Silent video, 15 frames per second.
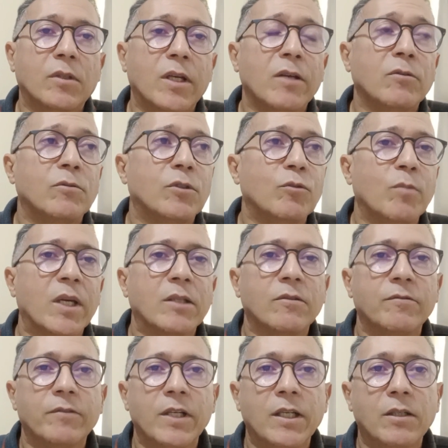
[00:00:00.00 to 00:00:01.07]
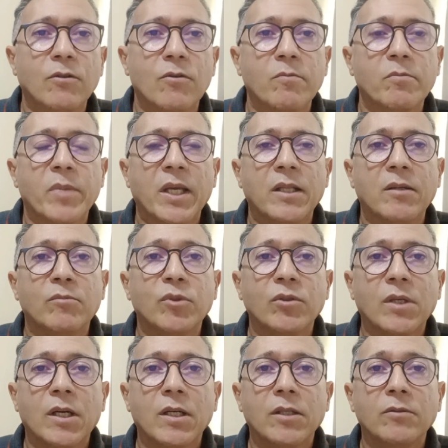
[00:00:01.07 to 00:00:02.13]
Né? O Gilberto Freire, como
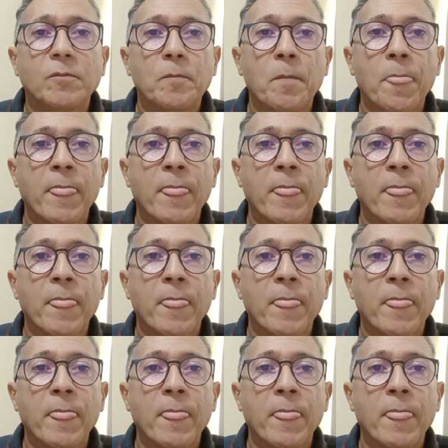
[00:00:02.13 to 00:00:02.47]
pernambucano,